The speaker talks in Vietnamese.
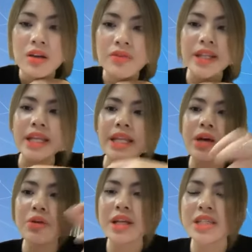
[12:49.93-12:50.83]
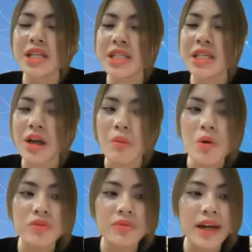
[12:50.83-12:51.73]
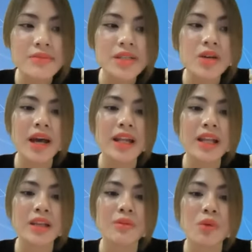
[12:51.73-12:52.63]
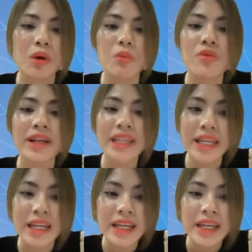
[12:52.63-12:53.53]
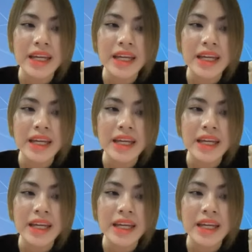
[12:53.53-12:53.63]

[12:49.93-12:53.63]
Vậy thì nếu như anh chị chỉ có một vài trăm triệu hay là tầm khoảng một vài tỷ,